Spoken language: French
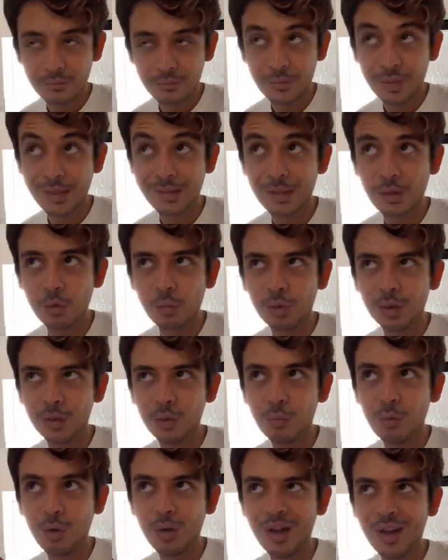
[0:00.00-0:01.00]
c'est le bruit de
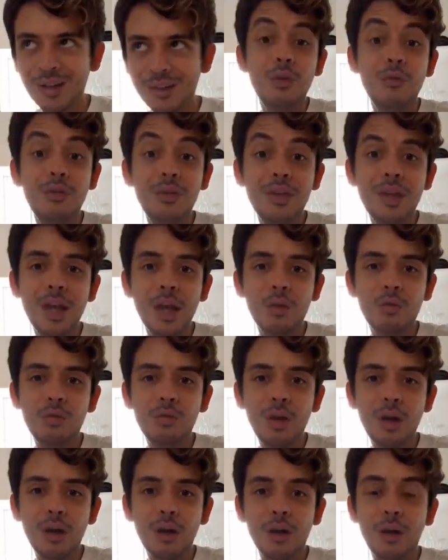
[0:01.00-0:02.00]
mon rein. Devinez la
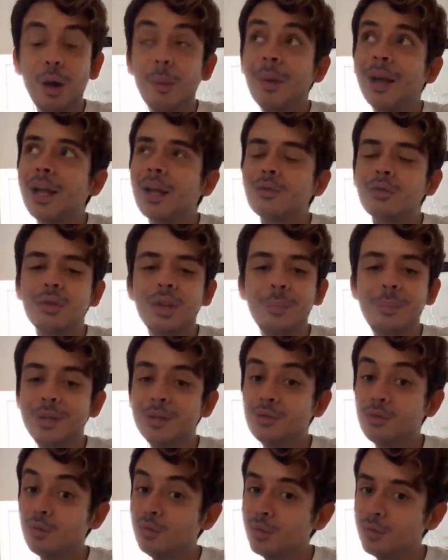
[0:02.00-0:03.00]
couleur. Ah bah quand on est
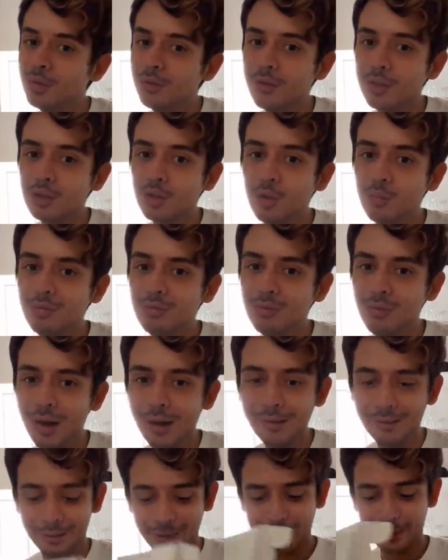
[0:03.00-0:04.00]
pigeonné, on y va jusqu'au bout, hein.
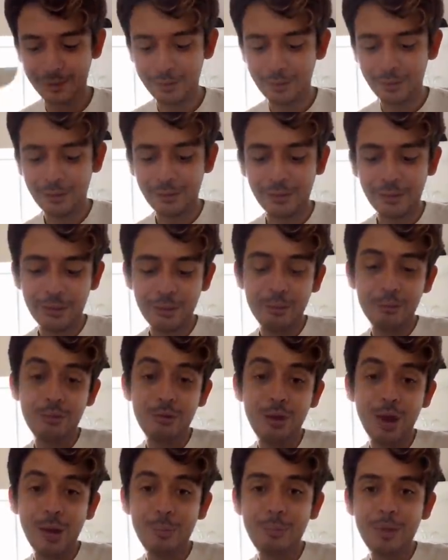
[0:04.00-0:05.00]

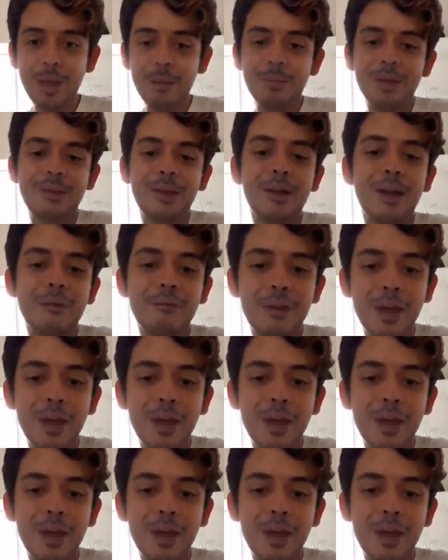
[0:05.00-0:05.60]
Bleu alpin, mais tant qu'à faire.